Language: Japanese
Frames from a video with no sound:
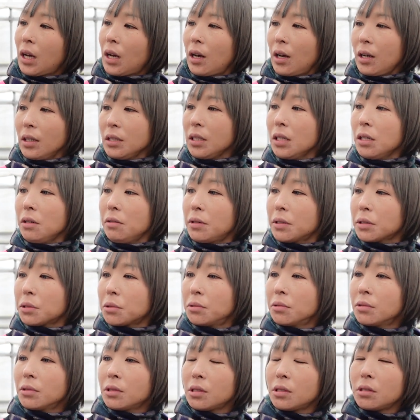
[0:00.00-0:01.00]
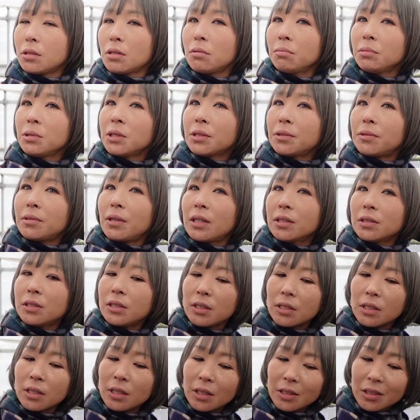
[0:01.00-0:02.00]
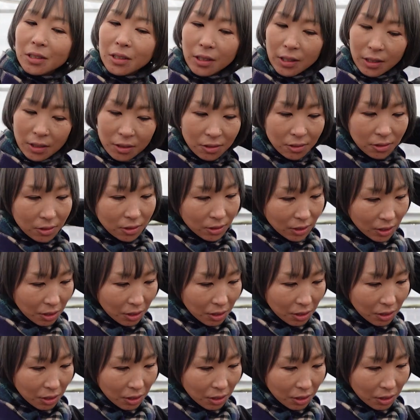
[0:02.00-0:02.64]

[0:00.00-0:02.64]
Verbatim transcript: 朝はそんなに寒さを感じなかったけど、